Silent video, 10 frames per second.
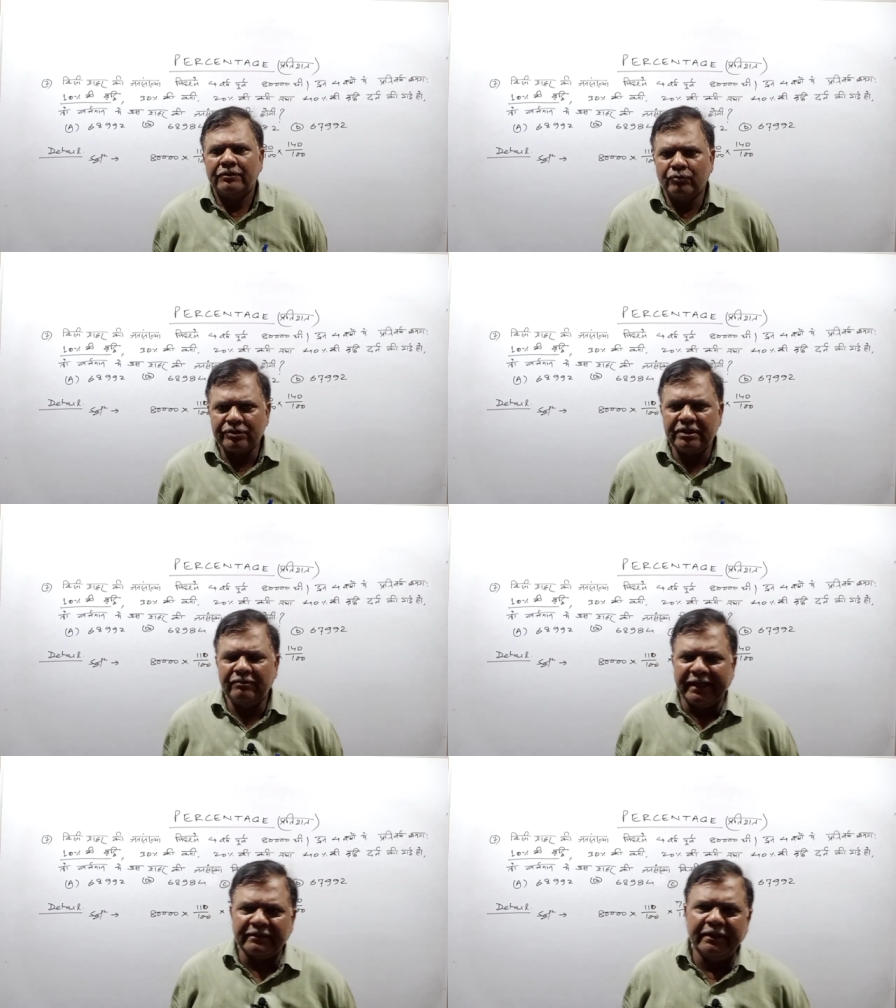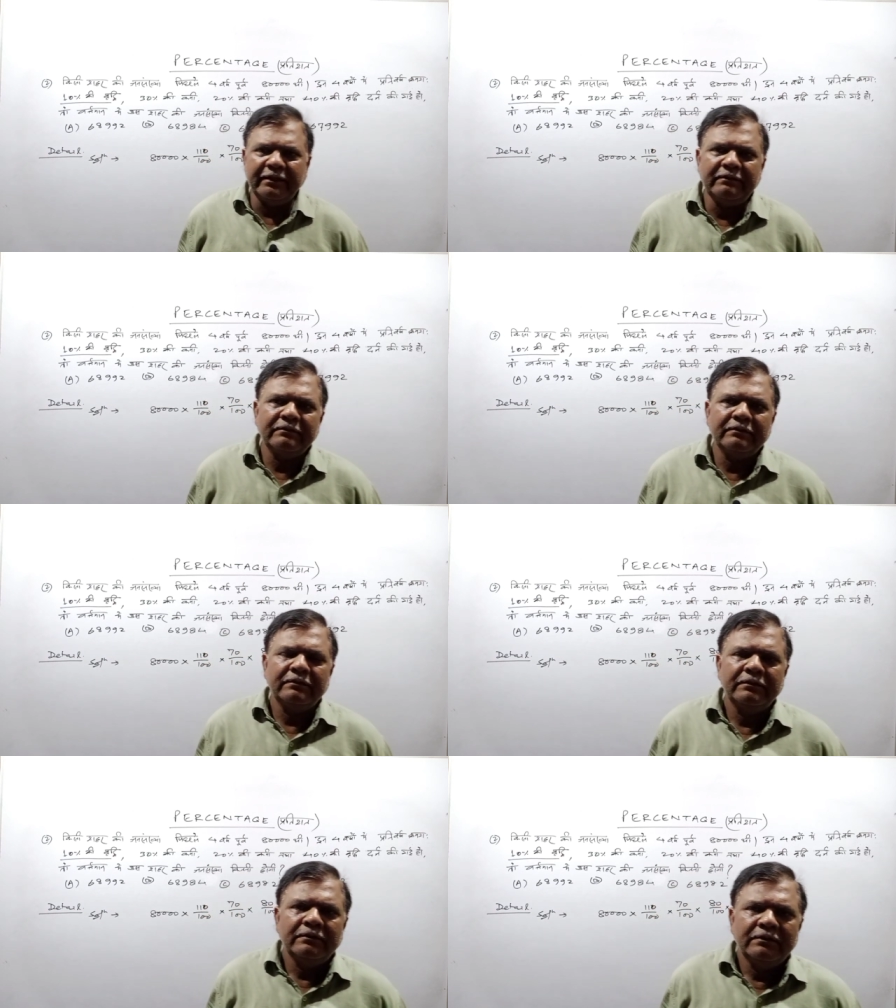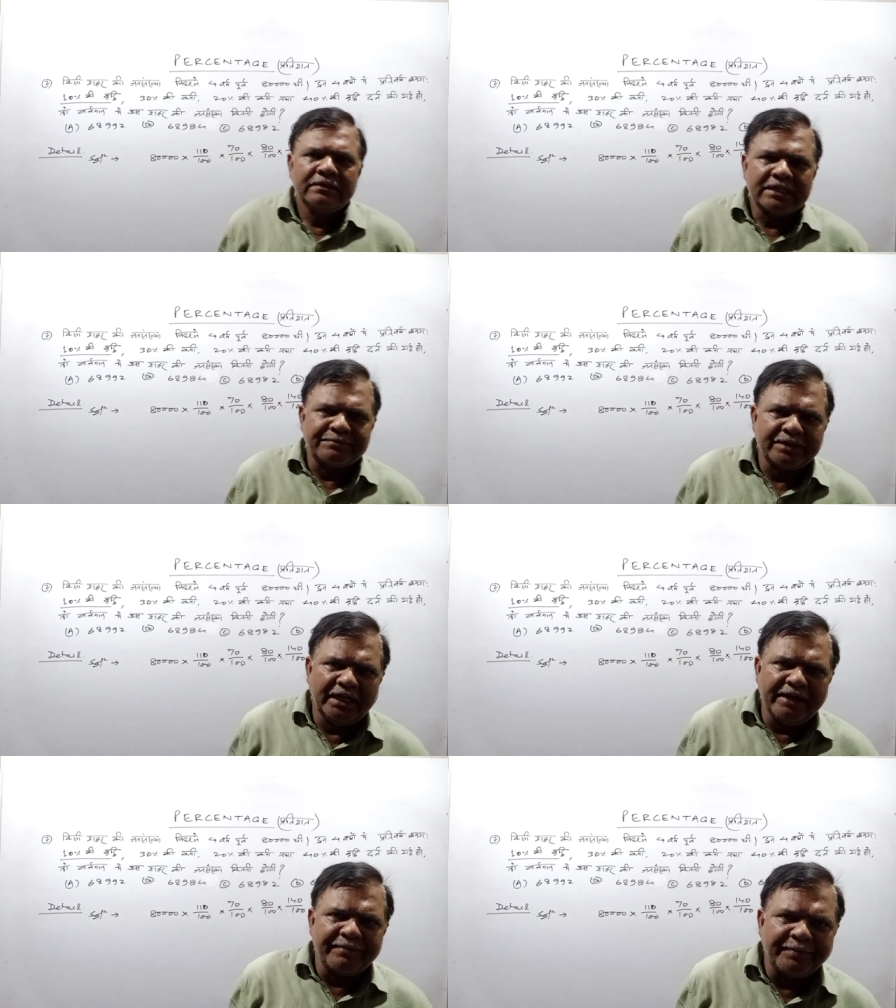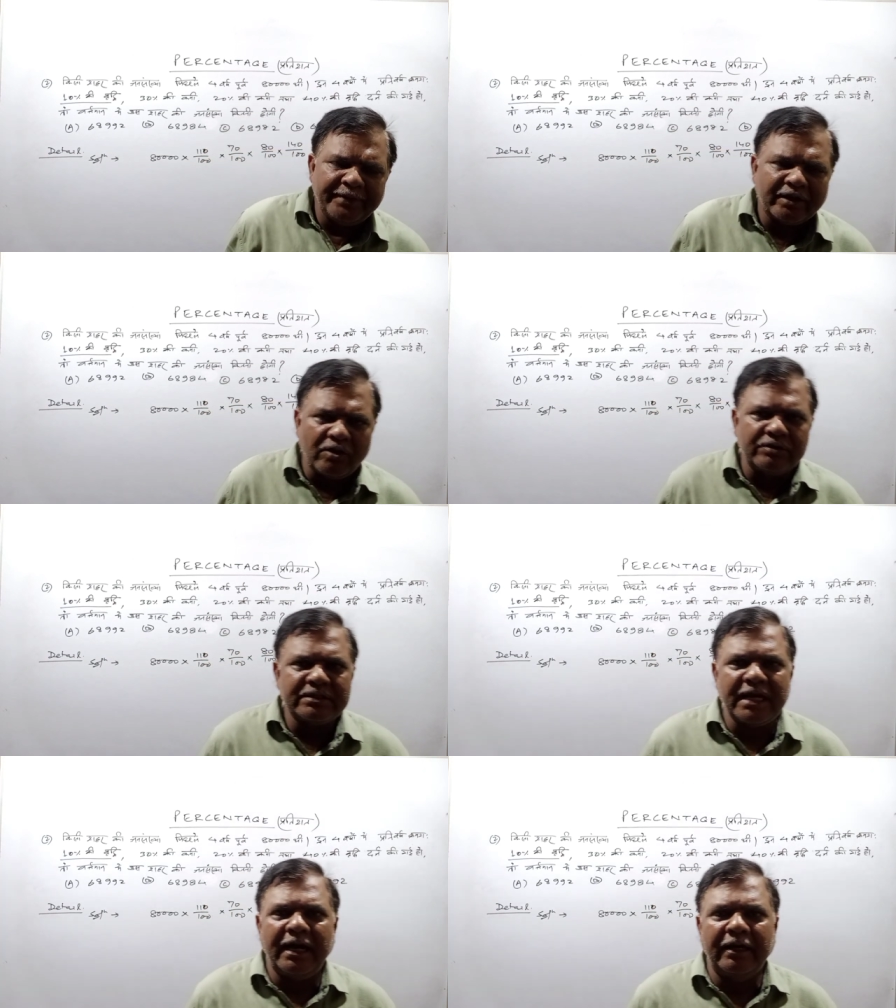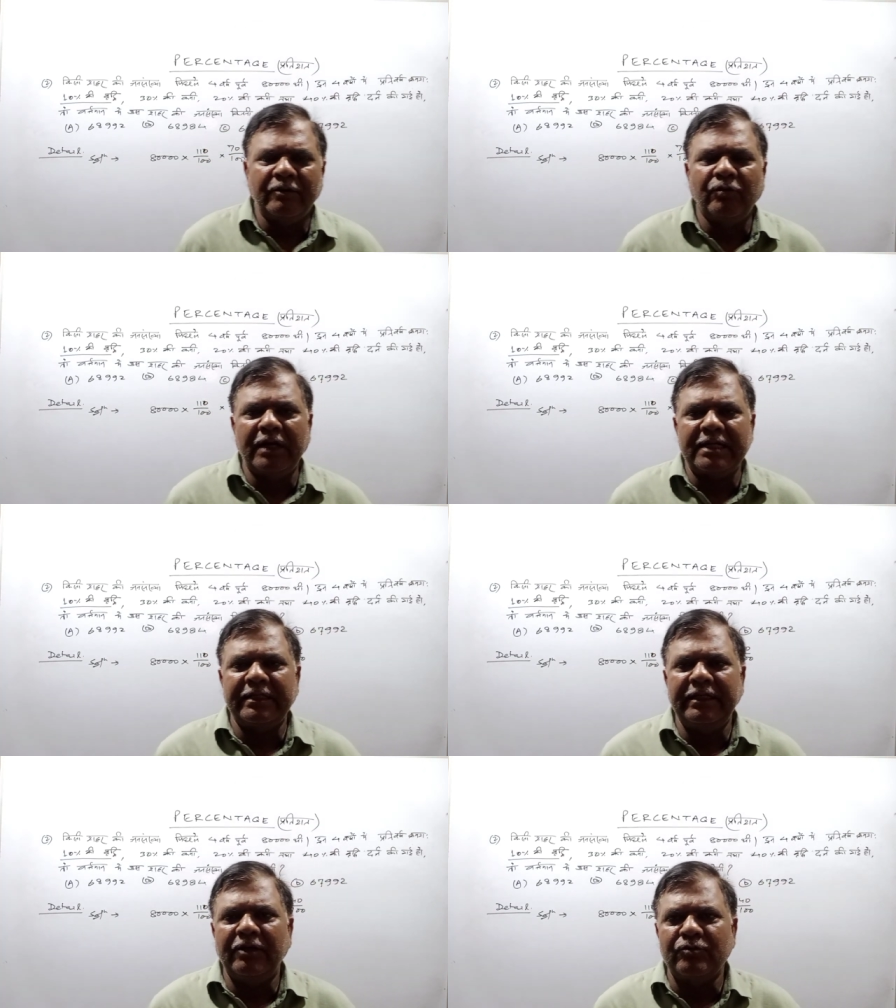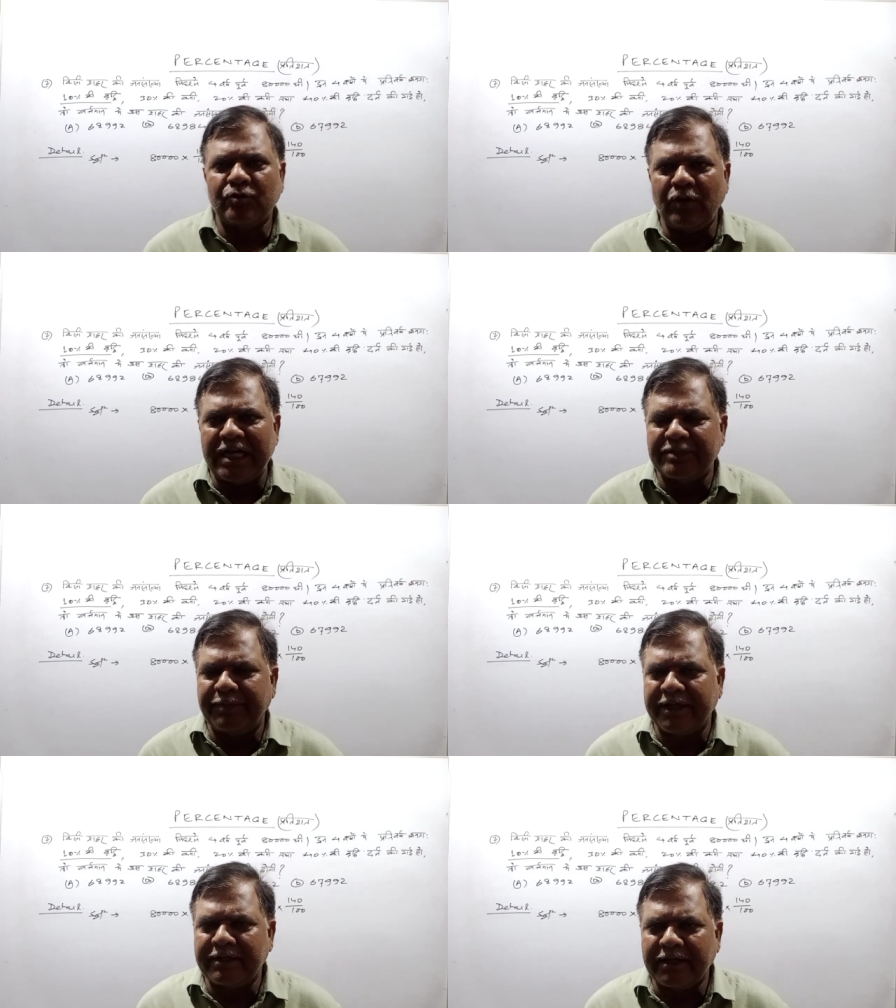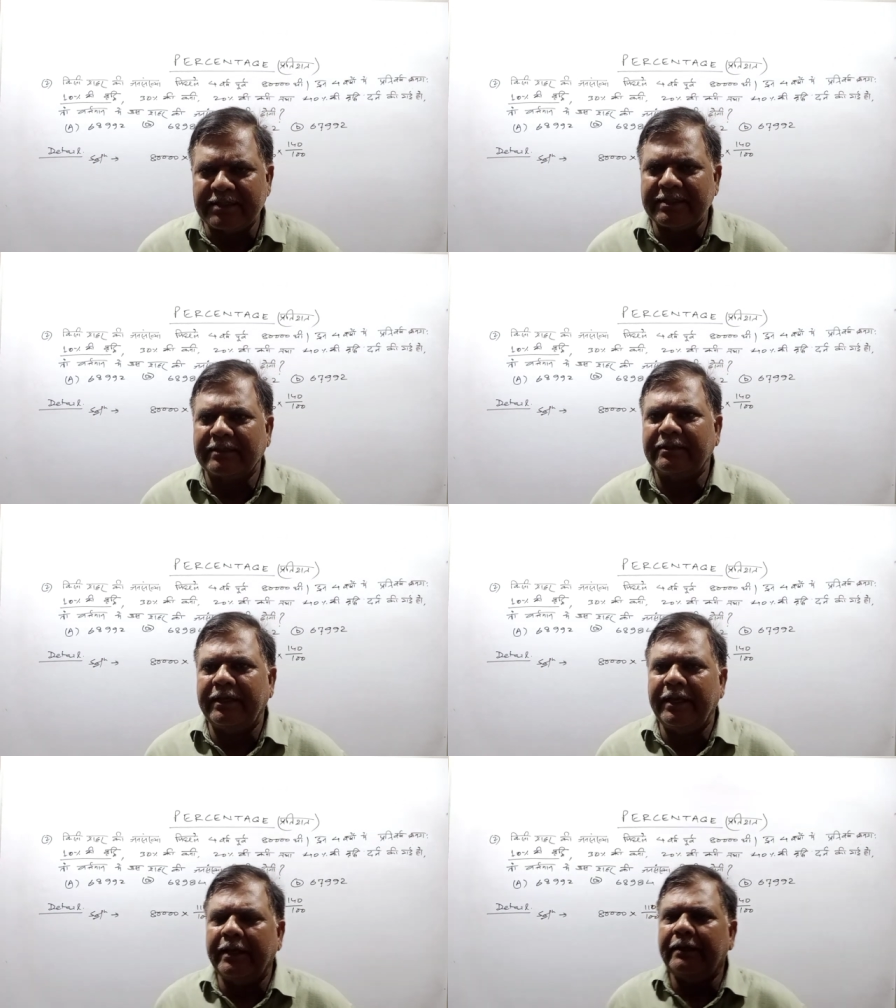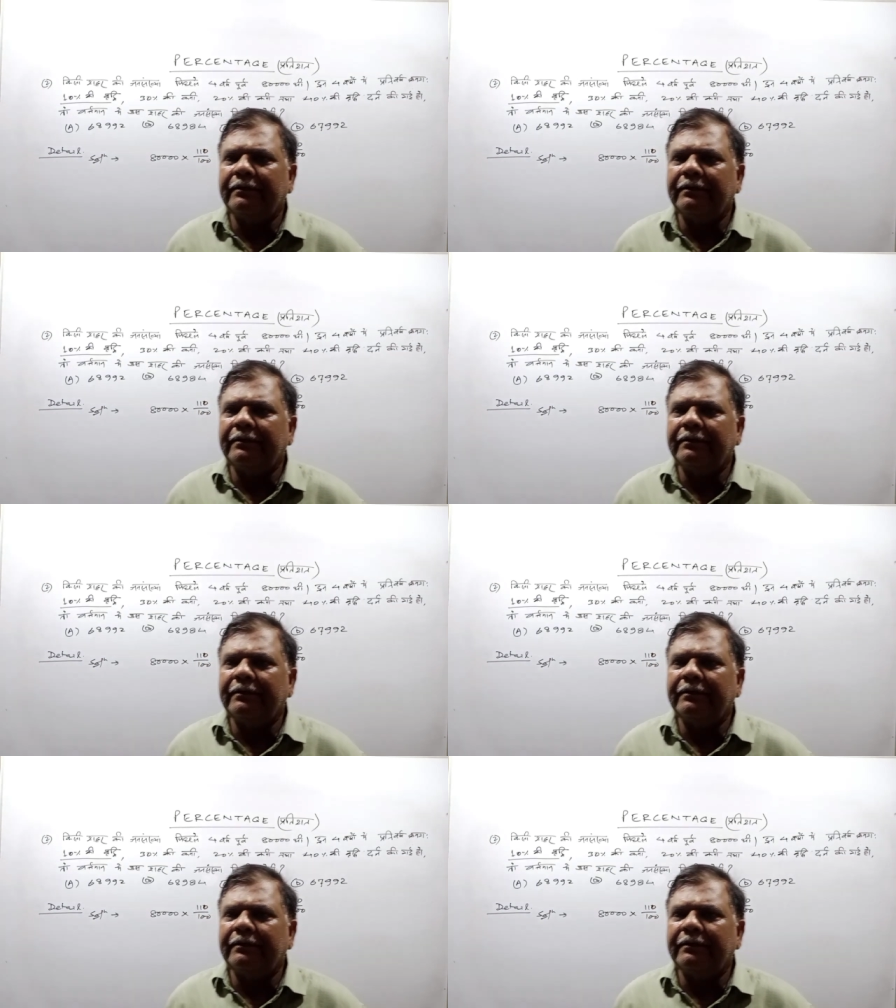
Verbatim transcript: दूसरी बातें सबसे लेफ्ट में कौन सा अंक होना चाहिए उसको आस्पेक्ट कर सकते हैं